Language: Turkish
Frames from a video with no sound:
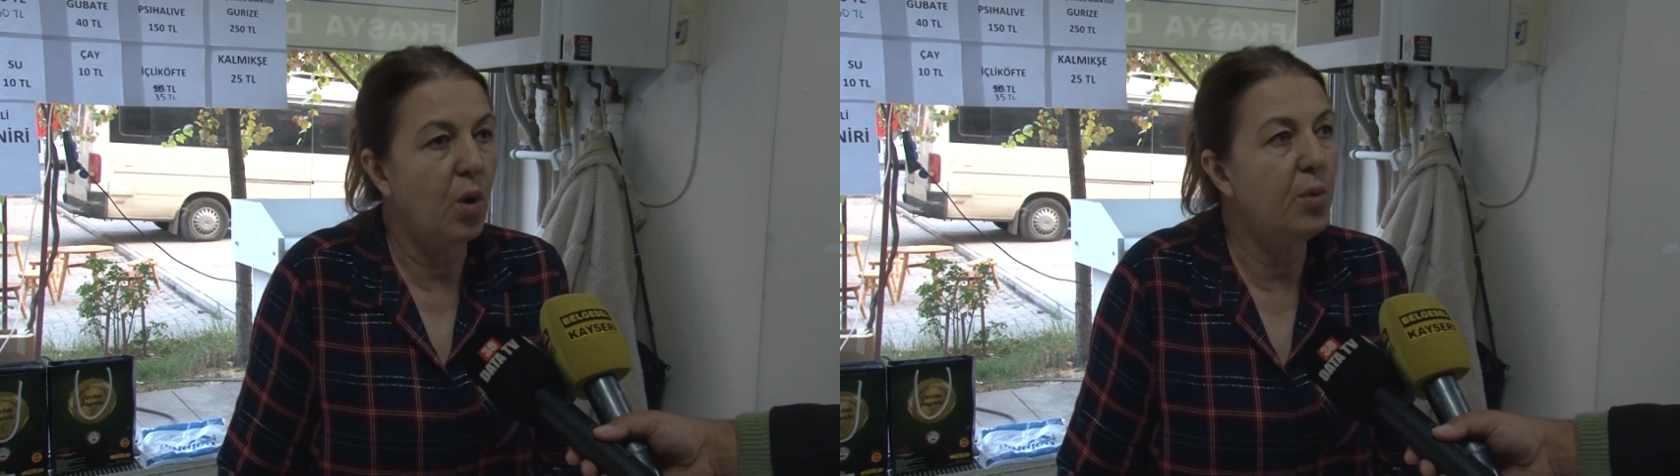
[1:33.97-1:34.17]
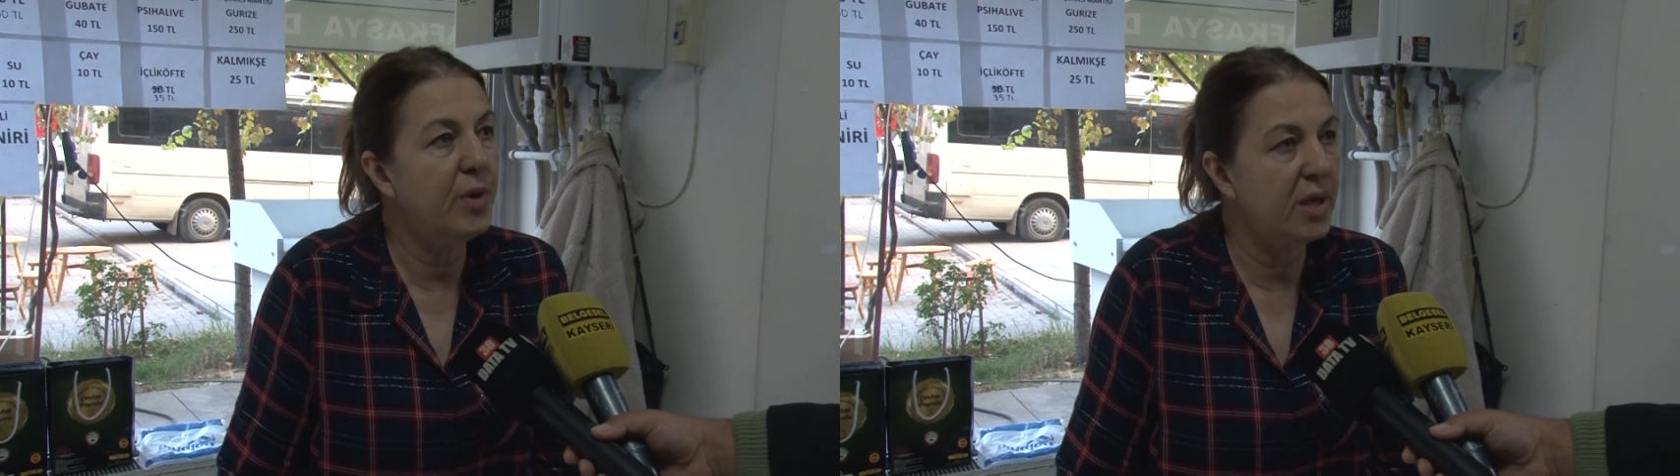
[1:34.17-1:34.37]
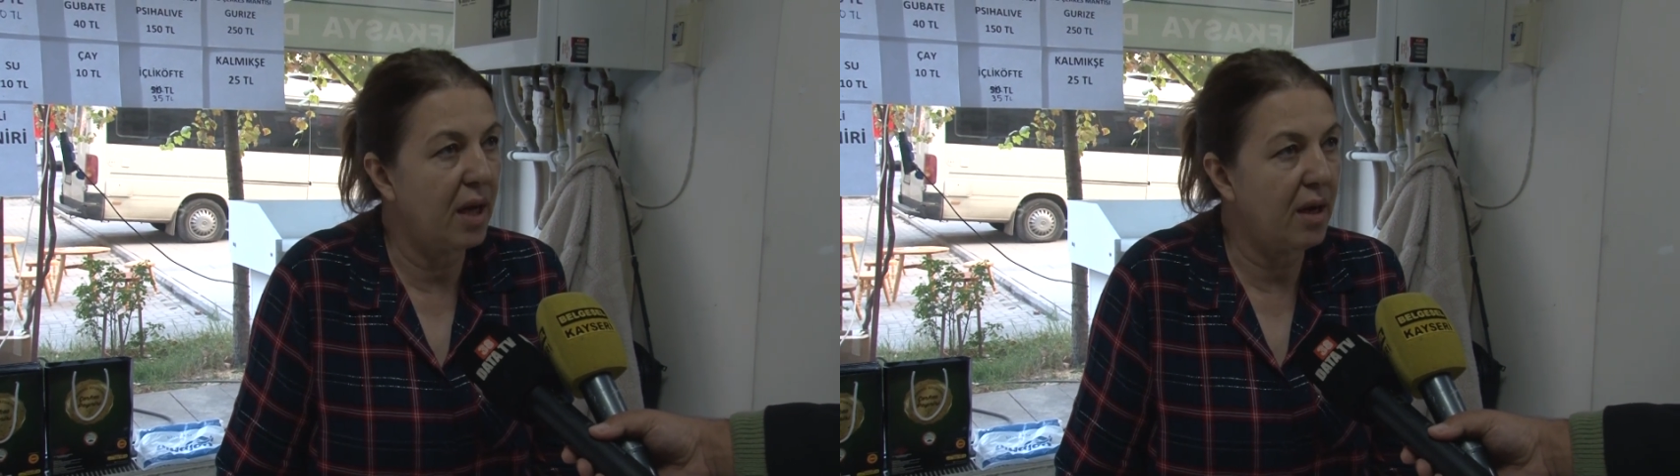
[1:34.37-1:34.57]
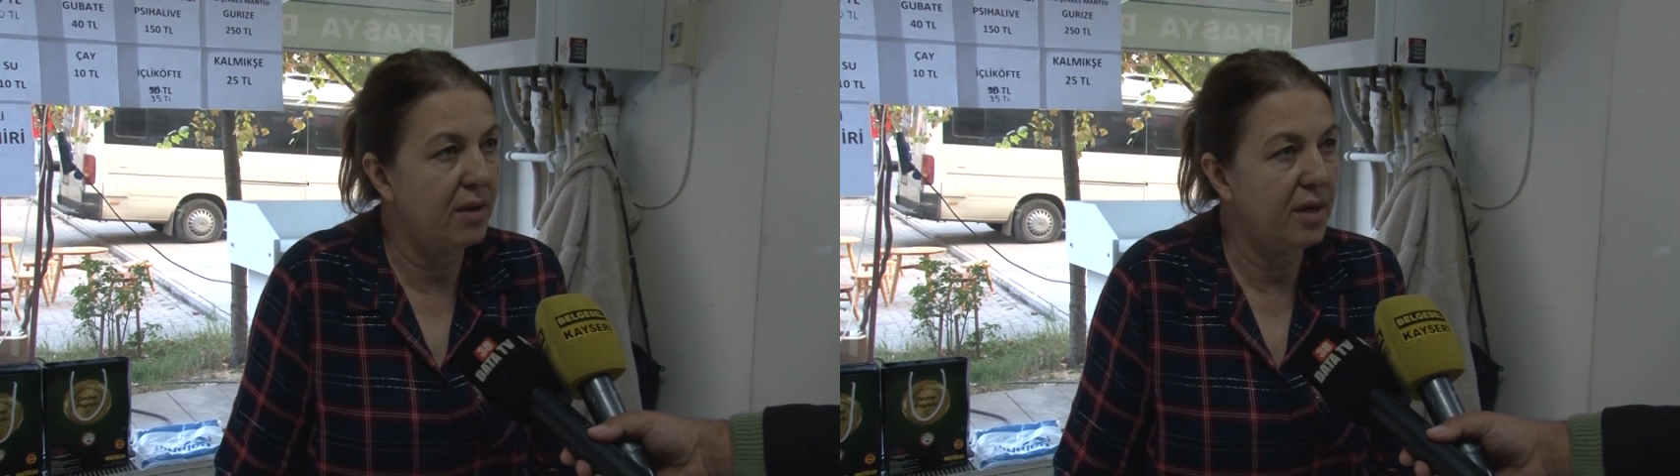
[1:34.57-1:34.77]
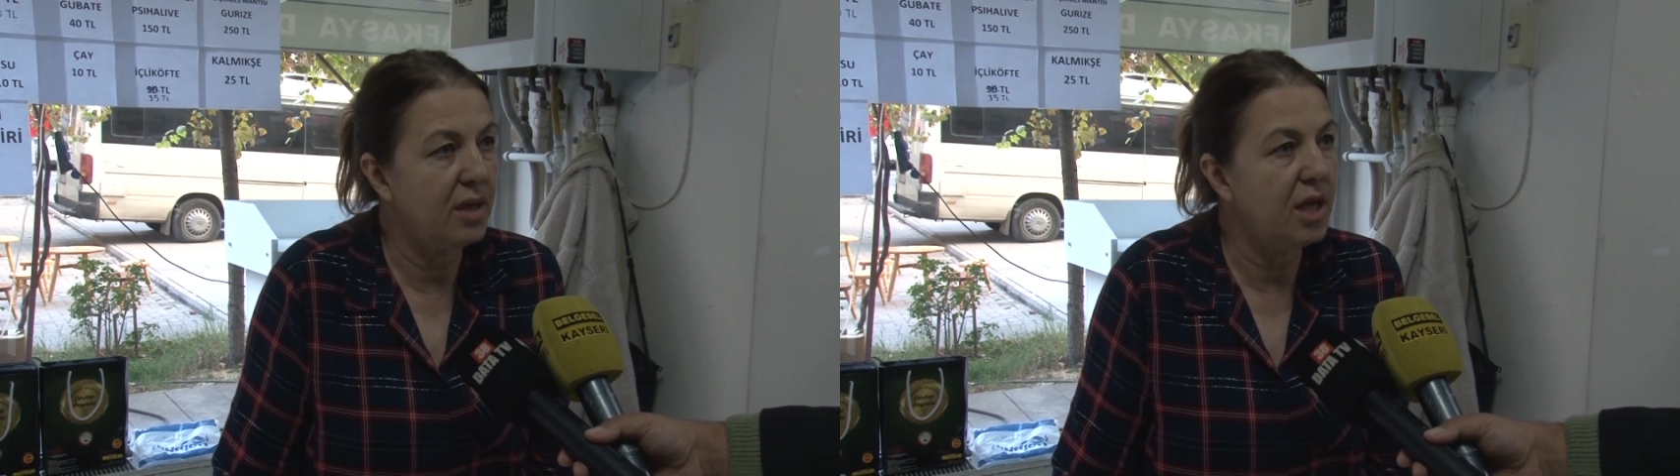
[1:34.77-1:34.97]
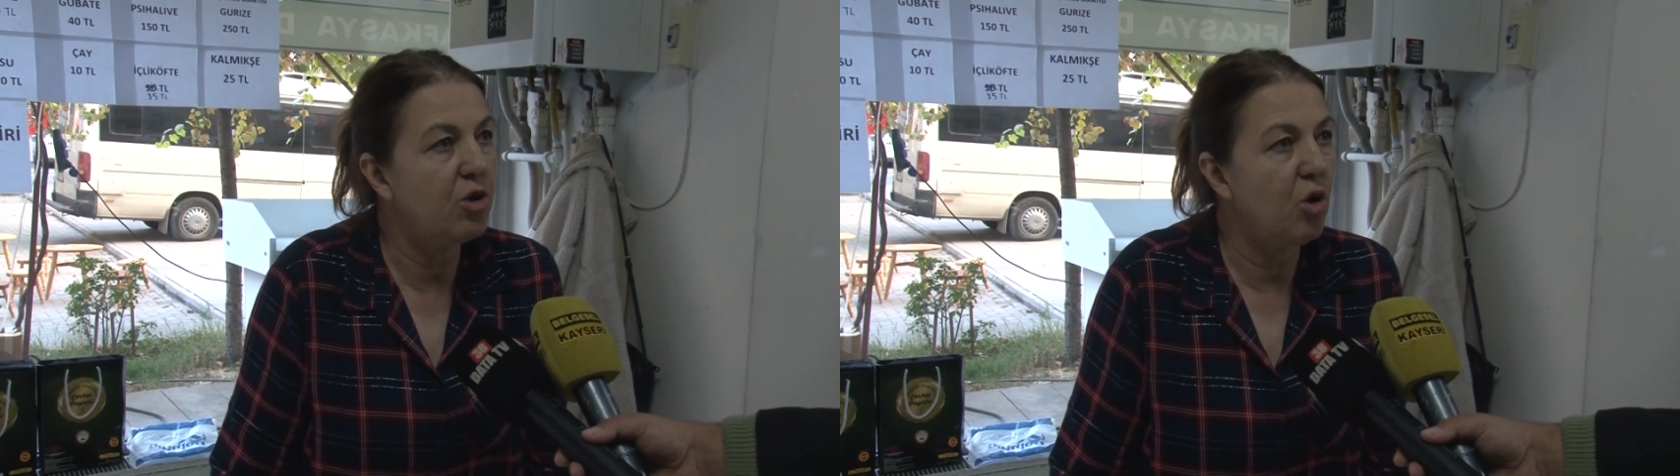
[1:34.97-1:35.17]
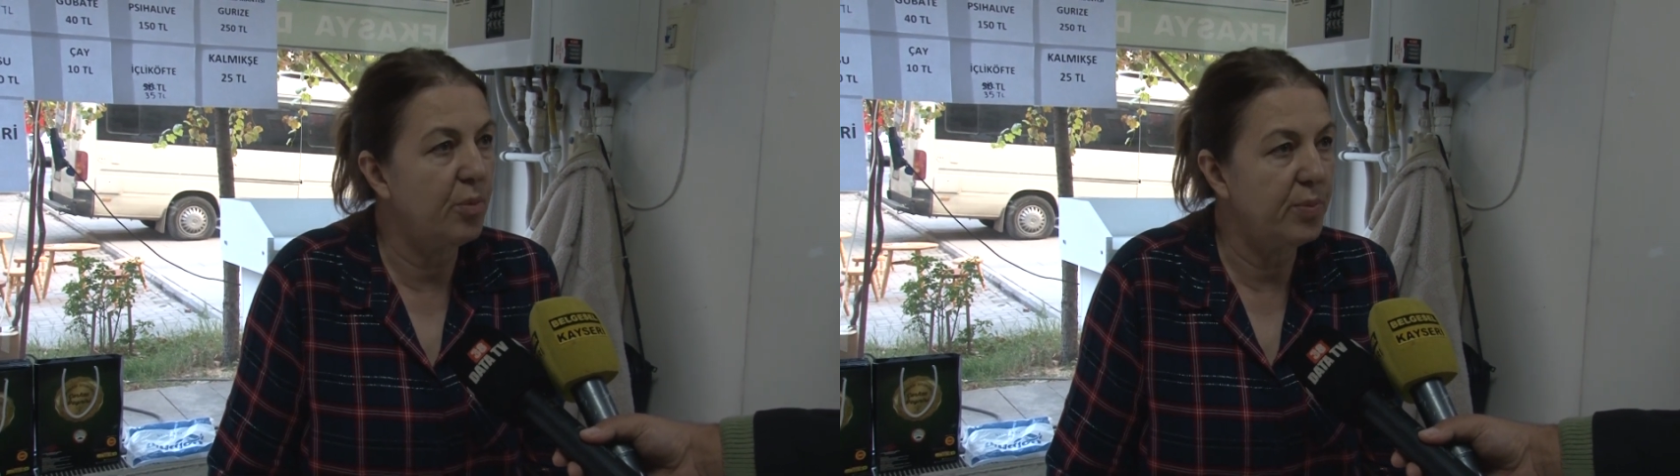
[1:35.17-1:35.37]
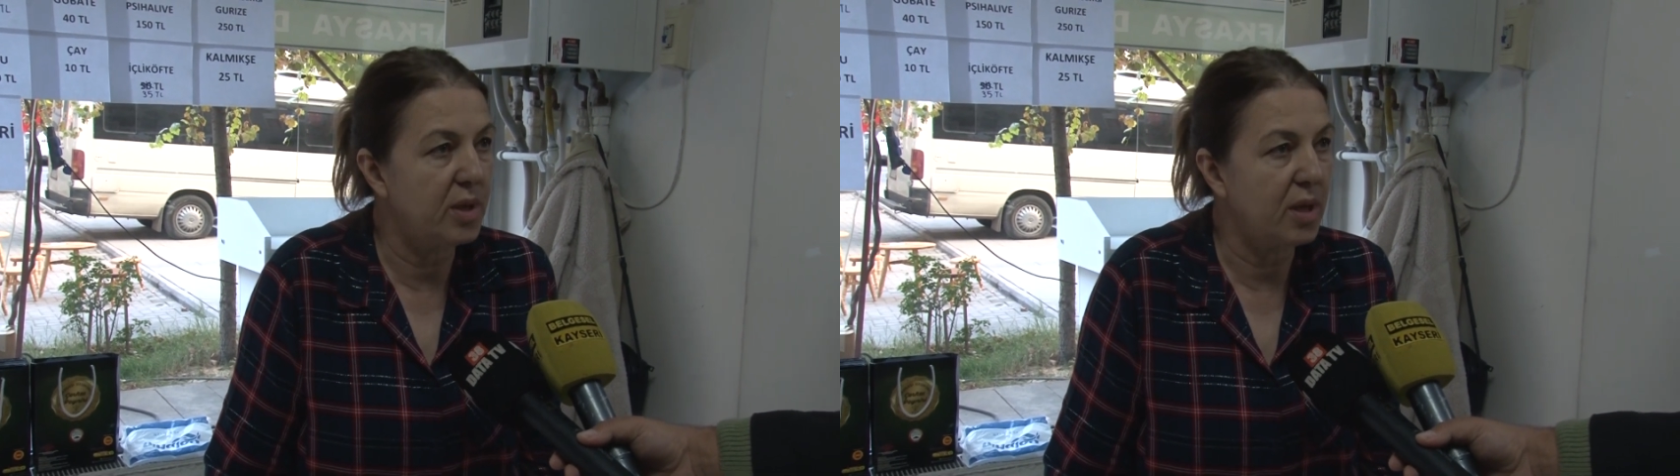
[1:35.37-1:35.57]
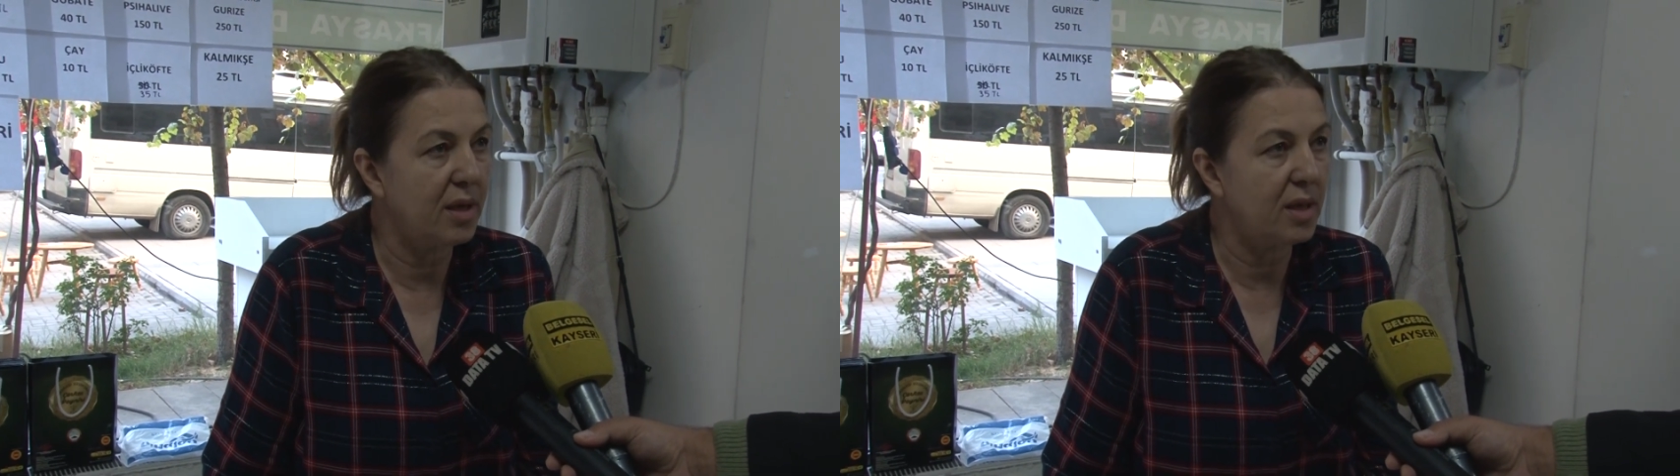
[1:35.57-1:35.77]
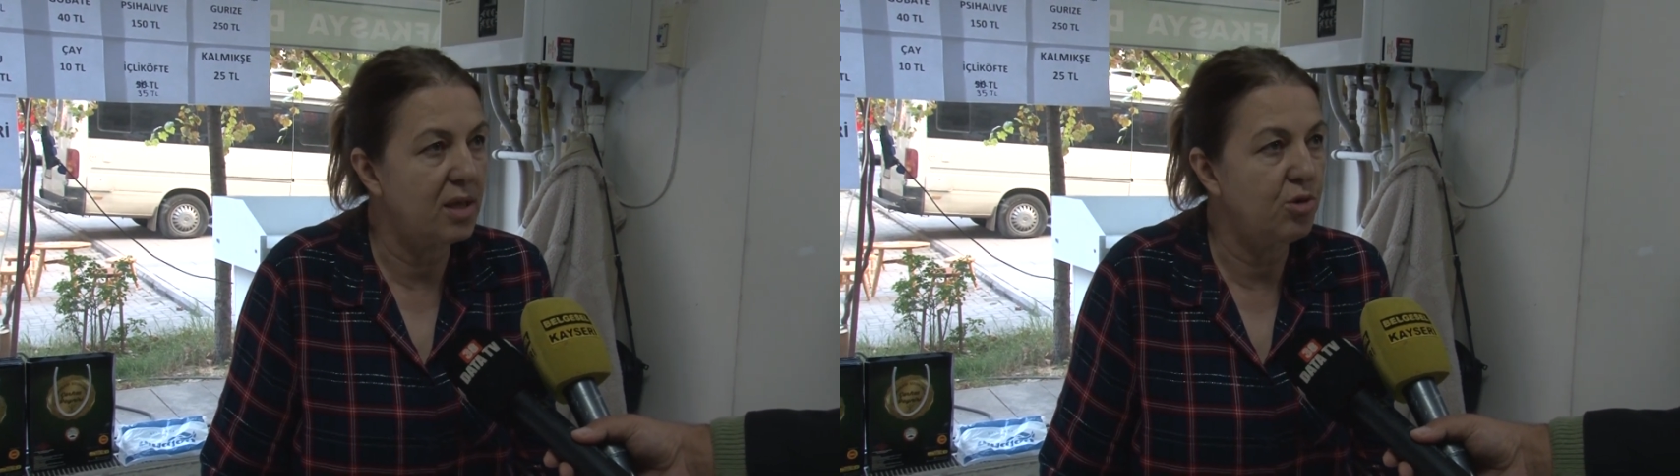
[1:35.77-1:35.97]
11'ine kadar 7-11
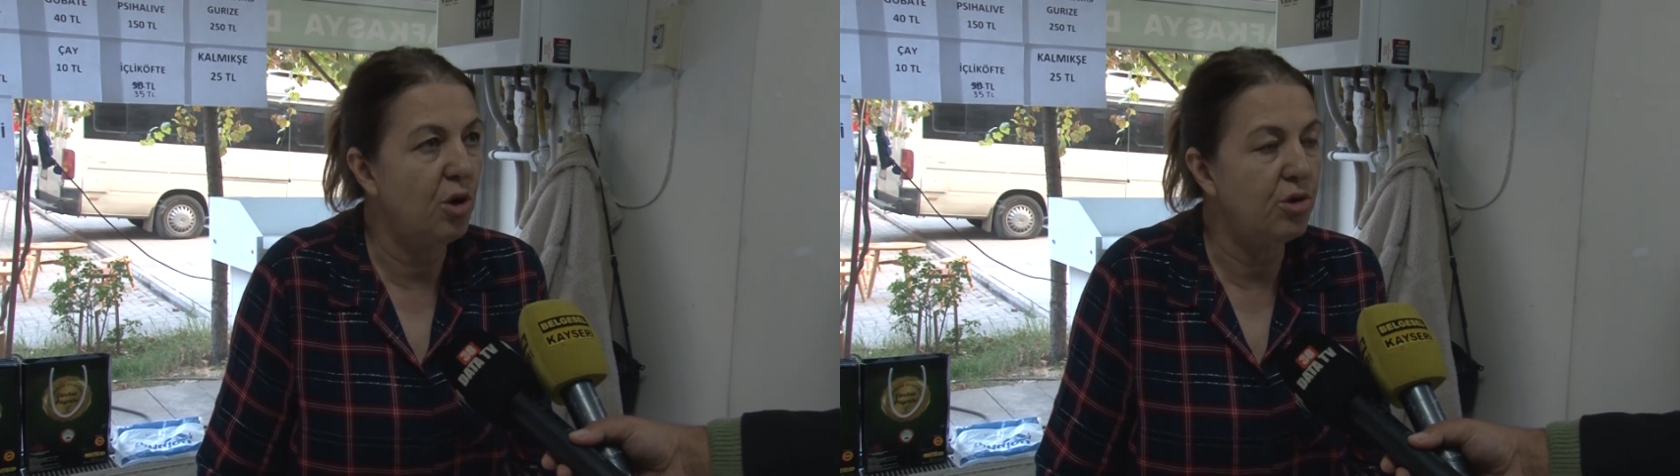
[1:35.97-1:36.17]
arası